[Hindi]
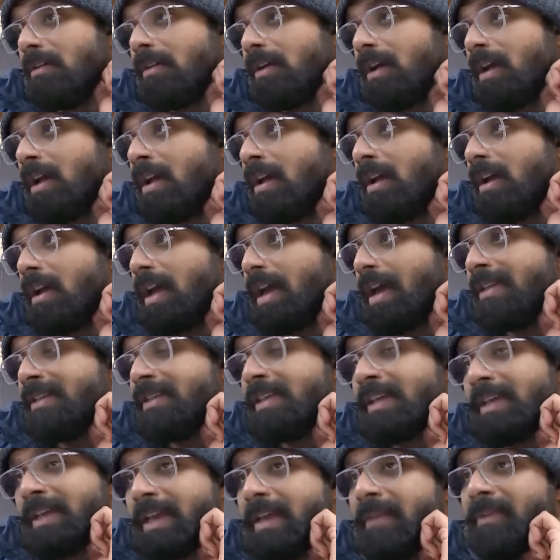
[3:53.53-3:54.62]
का
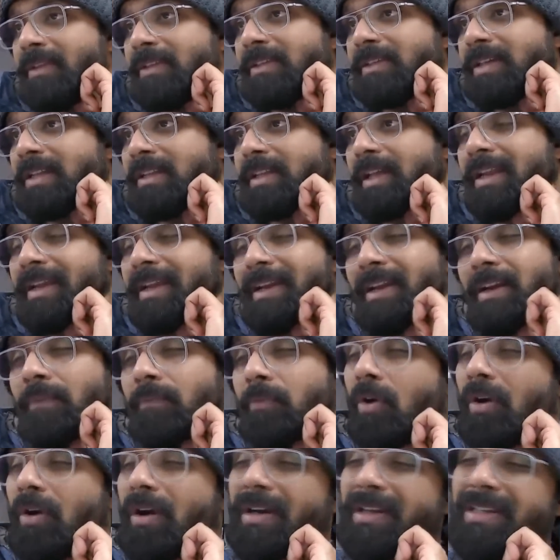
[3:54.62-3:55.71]
ऐसे गेम अच्छा था लेकिन
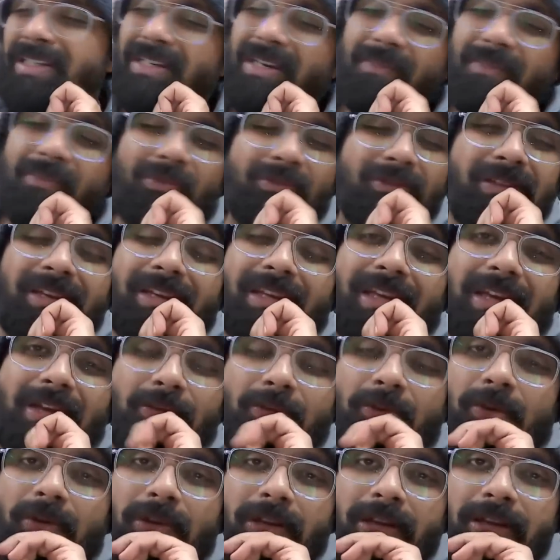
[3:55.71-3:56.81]
बॉल डिस्ट्रीब्यूशन यार
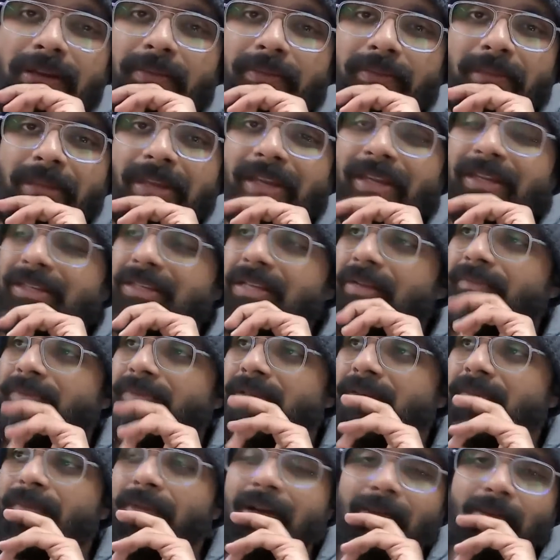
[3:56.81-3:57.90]
उन्होंने मेरे हिसाब
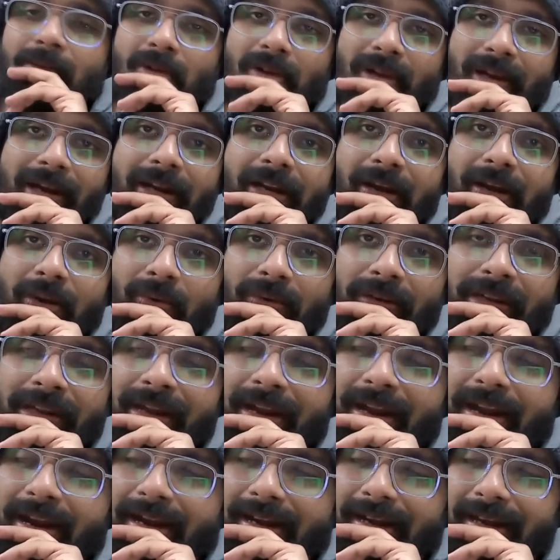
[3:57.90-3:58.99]
से अपने आप को लेट डाउन
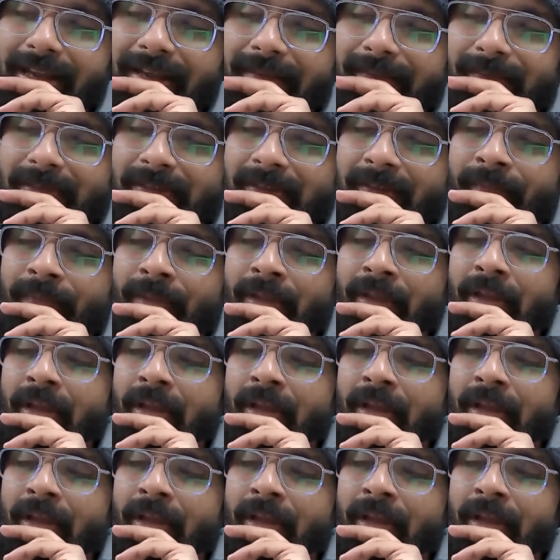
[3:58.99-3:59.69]
किया एट टाइम्स